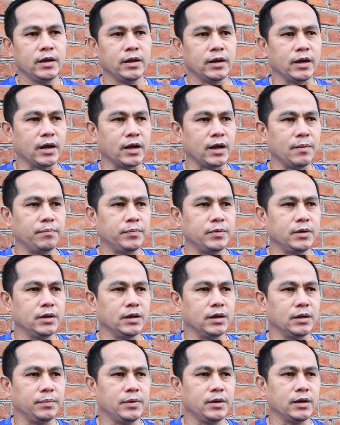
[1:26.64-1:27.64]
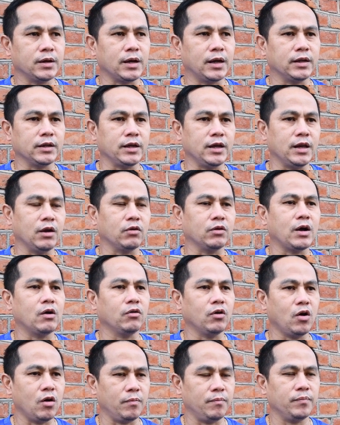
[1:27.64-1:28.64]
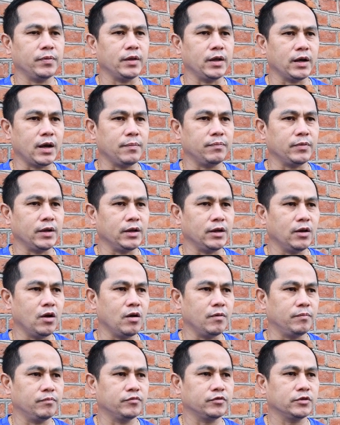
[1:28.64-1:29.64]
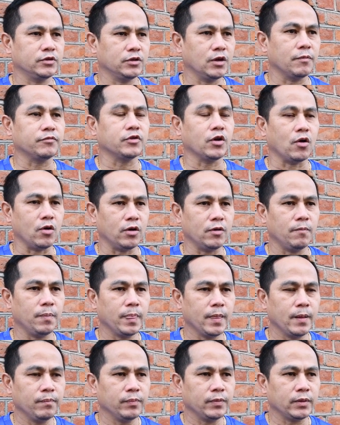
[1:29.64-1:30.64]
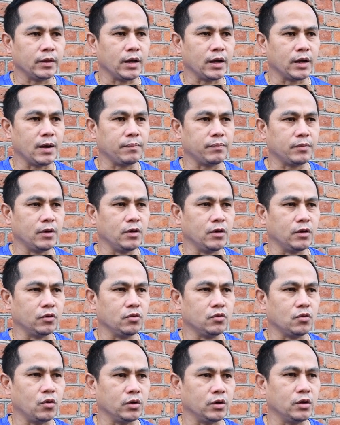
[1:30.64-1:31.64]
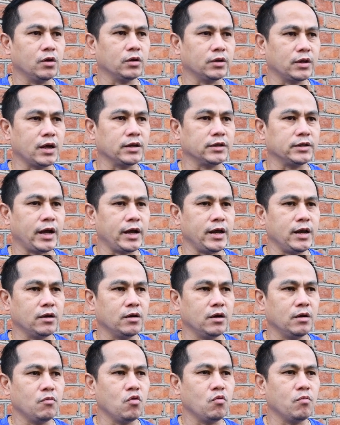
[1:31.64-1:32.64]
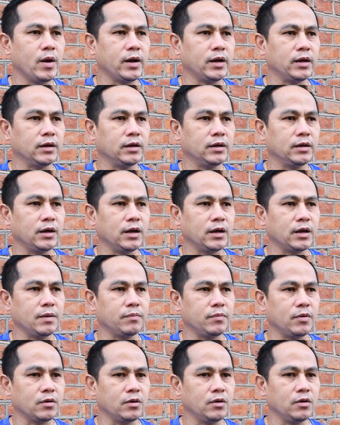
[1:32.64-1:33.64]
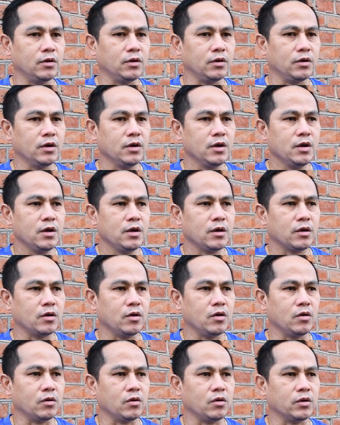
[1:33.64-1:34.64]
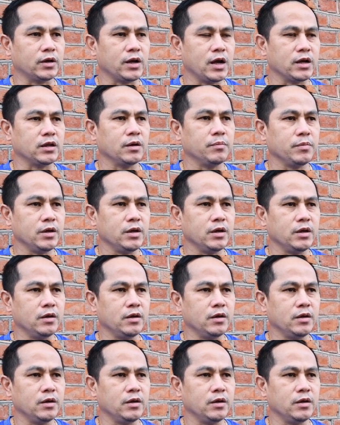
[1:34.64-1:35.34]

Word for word: นะครับเพื่อเพื่อการันตีให้เราเข้ารอบนะครับในรอบรอบสองนะครับก็ทุกคนก็ตั้งใจแล้วก็มุ่งมั่นนะครับแล้วก็ก็ค่อนข้างจะมี